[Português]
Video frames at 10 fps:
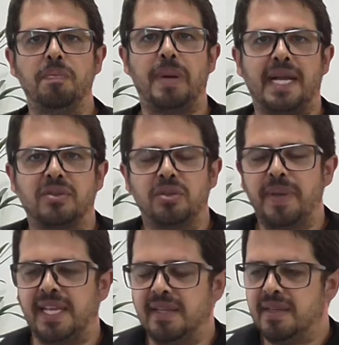Opa, tudo
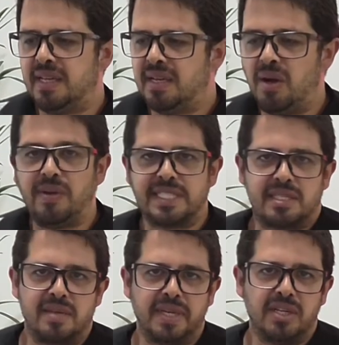bem? Bom, essa
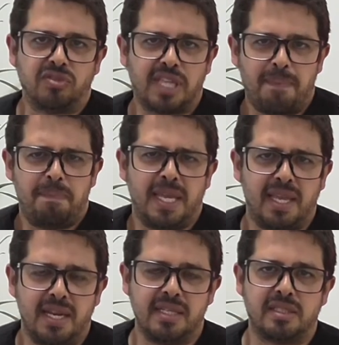semana eu vou dar
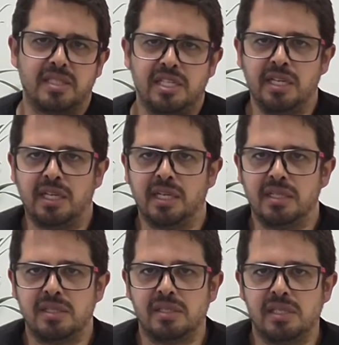pequenas
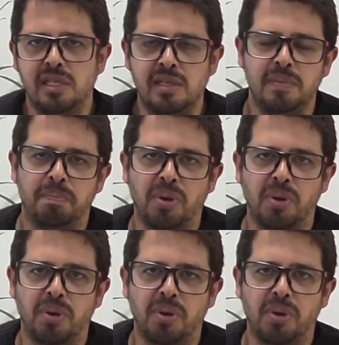dicas de